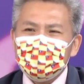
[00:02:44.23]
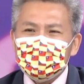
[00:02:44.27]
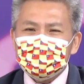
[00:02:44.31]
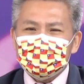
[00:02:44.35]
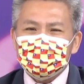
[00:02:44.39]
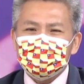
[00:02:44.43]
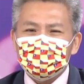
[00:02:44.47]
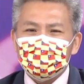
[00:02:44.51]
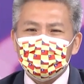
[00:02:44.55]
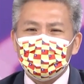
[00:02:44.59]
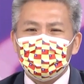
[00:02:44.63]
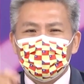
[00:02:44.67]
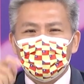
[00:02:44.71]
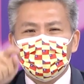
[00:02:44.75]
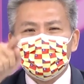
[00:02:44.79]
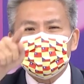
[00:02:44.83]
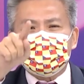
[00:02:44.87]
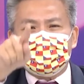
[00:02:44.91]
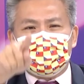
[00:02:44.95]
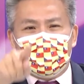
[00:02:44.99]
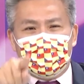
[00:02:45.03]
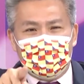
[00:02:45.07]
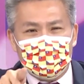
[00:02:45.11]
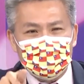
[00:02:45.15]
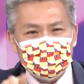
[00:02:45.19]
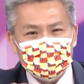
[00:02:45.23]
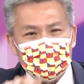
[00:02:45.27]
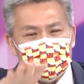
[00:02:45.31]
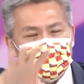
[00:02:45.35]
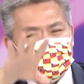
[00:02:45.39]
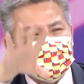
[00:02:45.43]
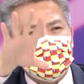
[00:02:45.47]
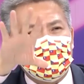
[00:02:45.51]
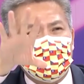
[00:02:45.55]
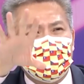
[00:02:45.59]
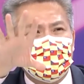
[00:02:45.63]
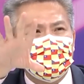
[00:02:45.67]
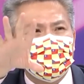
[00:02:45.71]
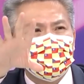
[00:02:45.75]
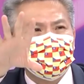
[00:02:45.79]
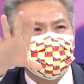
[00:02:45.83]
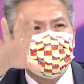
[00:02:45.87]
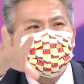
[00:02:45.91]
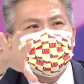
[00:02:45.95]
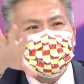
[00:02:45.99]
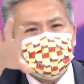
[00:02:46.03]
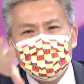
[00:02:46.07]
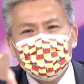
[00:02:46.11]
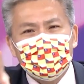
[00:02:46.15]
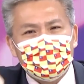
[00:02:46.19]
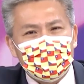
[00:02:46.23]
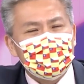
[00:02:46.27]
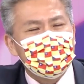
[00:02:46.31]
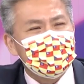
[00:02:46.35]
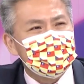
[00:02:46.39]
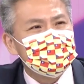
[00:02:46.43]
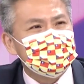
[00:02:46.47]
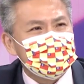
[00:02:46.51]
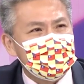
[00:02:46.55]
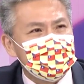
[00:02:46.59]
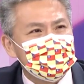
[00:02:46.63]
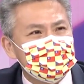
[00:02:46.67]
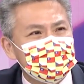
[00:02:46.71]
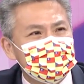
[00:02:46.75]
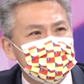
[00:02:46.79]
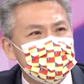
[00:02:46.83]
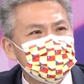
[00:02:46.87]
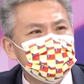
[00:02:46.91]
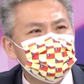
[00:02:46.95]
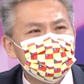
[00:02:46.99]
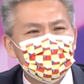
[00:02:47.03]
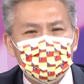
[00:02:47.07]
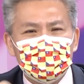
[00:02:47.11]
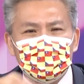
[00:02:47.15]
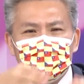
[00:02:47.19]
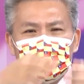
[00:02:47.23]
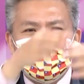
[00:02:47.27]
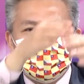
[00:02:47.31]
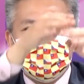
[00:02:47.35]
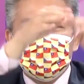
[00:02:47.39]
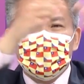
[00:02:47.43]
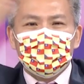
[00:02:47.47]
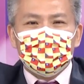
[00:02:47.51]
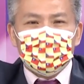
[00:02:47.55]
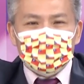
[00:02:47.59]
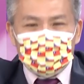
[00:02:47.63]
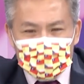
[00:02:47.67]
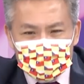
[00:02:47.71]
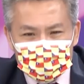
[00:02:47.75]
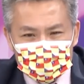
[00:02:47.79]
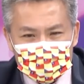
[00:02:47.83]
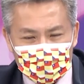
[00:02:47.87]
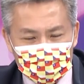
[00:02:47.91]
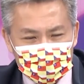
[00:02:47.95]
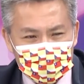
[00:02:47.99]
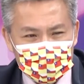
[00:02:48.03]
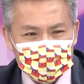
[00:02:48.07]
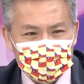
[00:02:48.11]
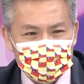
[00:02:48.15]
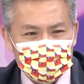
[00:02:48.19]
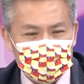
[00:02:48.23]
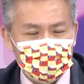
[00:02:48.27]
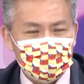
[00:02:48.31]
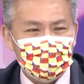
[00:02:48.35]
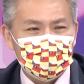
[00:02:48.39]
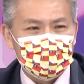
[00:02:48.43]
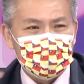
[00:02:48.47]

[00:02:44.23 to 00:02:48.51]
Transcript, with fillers: 变成说，我想要让他不应该要这样子，所以先找一个理